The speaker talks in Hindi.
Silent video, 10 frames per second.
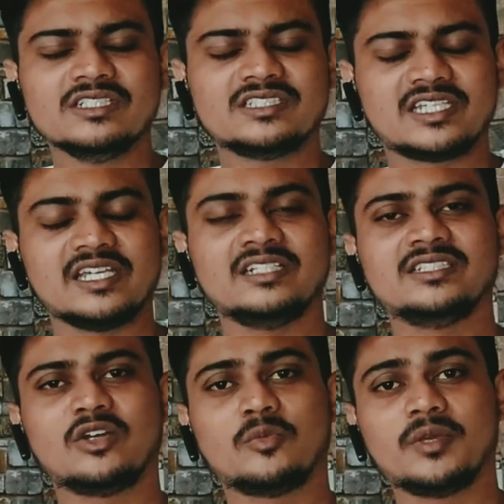छः
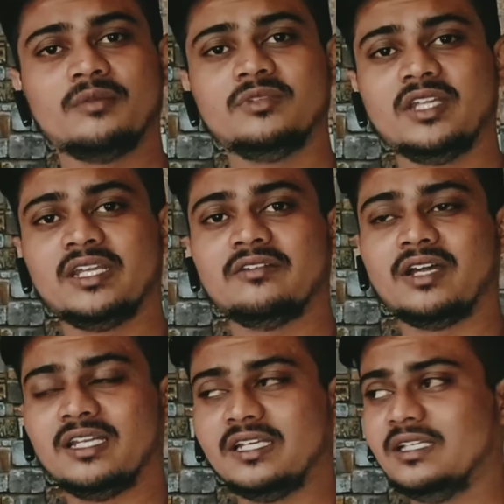हज़ार रुपये हम देने
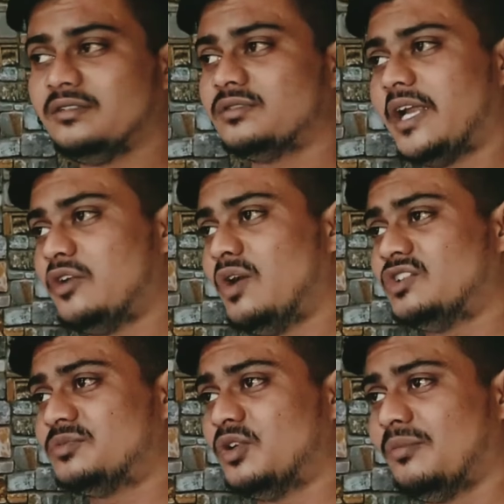वाले हैं
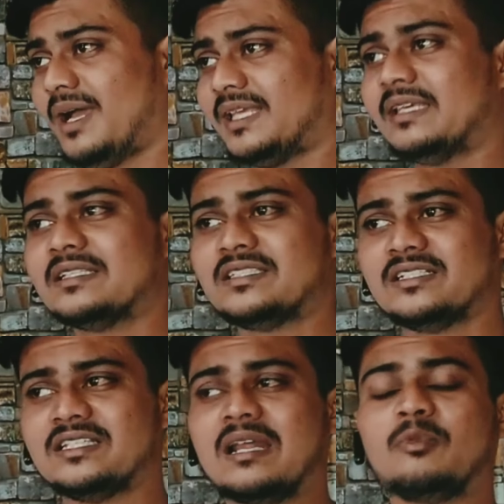एडवांस में बाकी के छः
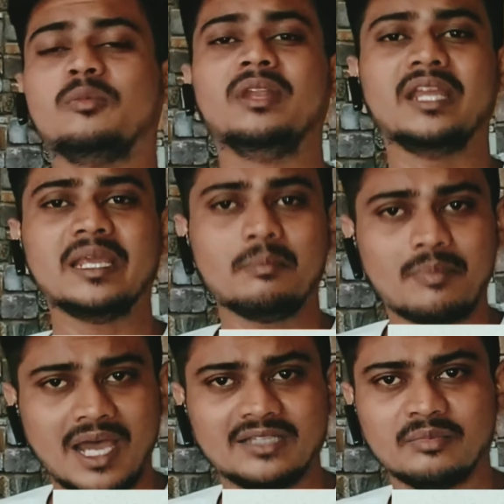हज़ार आपको मिलेंगे
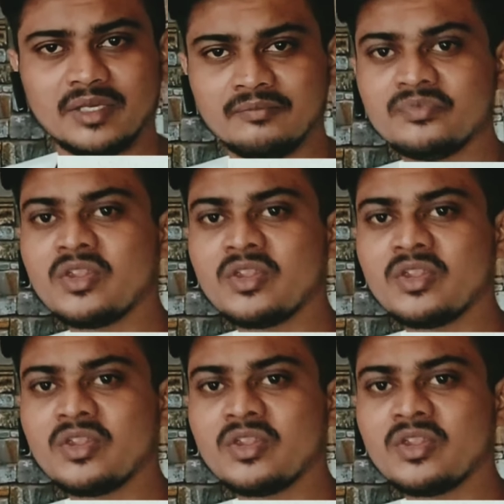बाद में